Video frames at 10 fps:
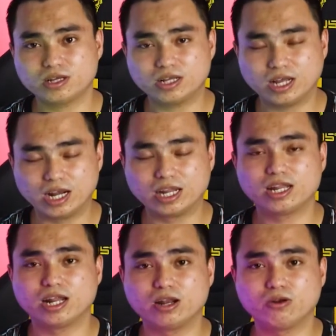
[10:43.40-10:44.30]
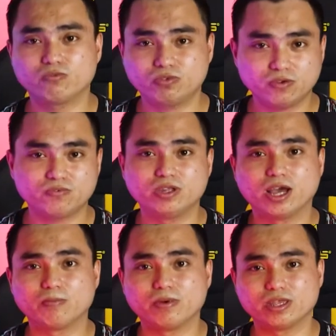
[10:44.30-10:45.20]
kalian ada notif di
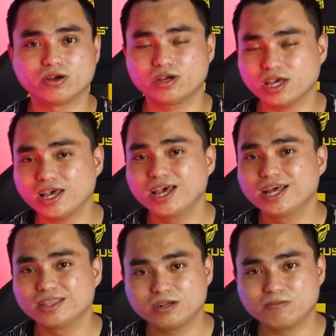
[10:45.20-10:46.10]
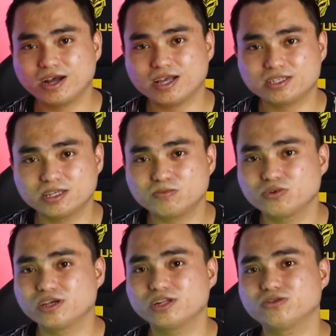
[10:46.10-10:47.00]
HP-nya. Oke, terima kasih.
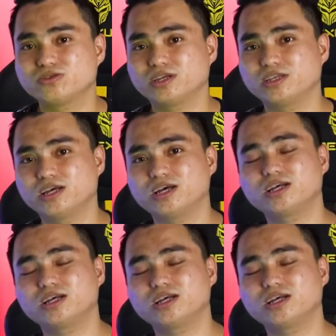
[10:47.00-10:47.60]
Mungkin itu saja.